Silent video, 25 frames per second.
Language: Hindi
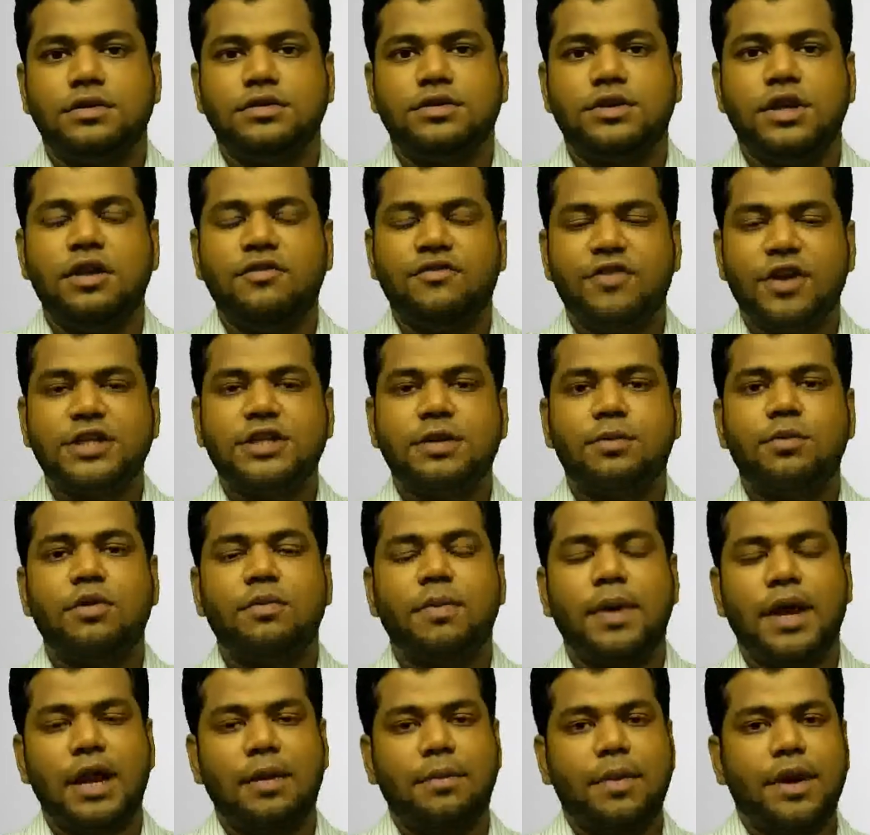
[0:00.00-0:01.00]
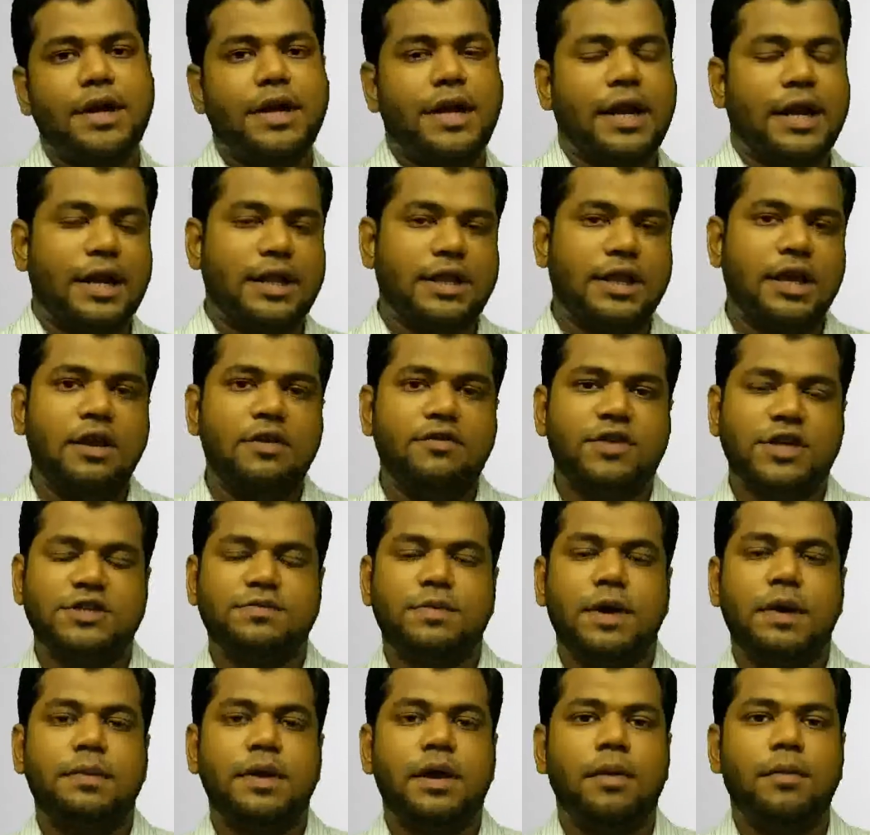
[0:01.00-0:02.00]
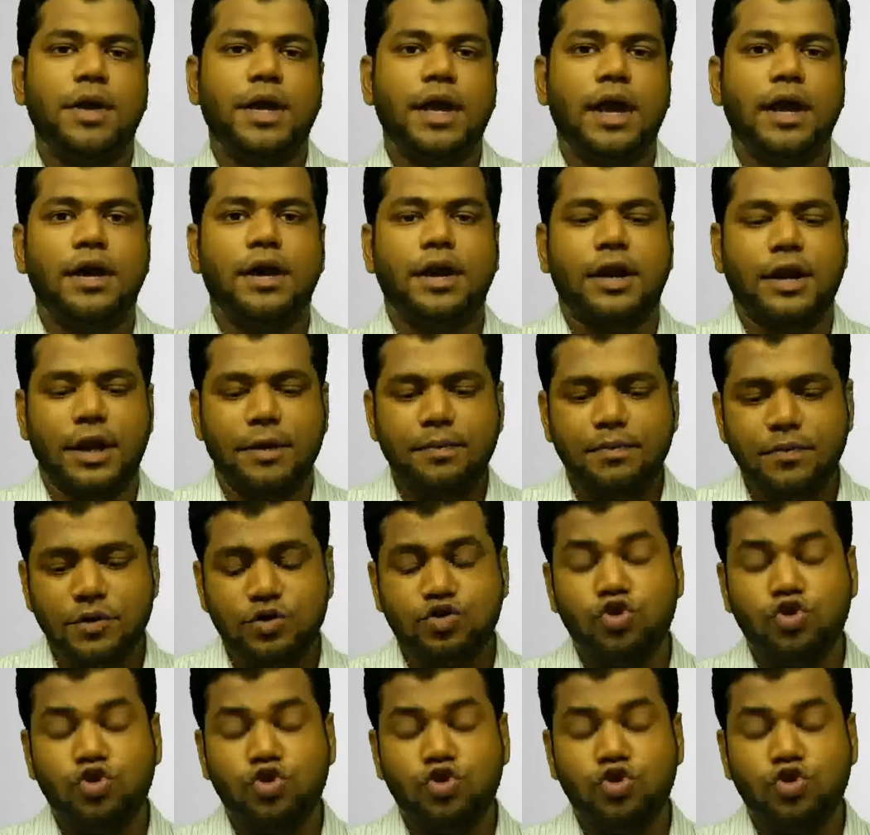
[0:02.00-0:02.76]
चलिए फ्रेंड्स हम लोग पहला पार्ट देख लेते हैं फर्स्ट पार्ट में हमें क्या करना है